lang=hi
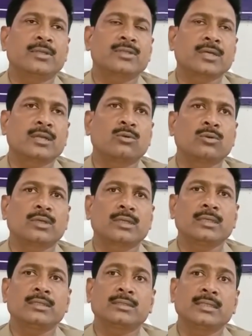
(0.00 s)
परेशान होकर
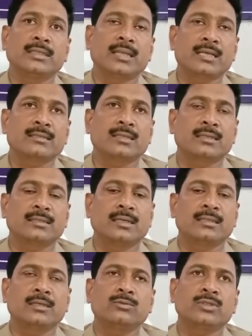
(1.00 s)
के इसने ये रास्ता
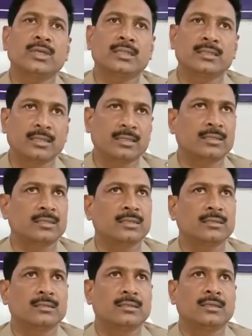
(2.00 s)
अख्तियार किया कि उसकी हत्या कर दिया